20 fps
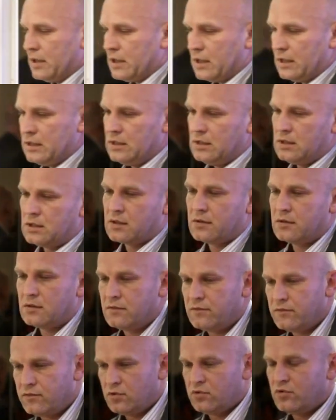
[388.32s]
переходить к
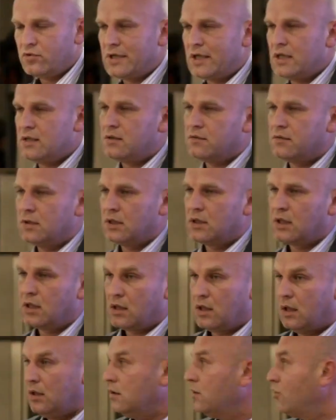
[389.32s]
вводу третьего
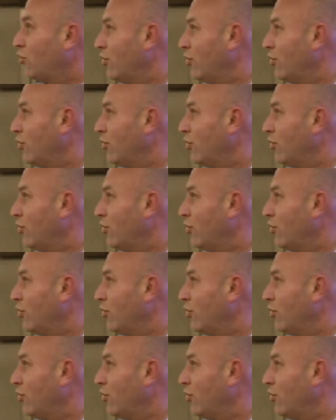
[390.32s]
игрока.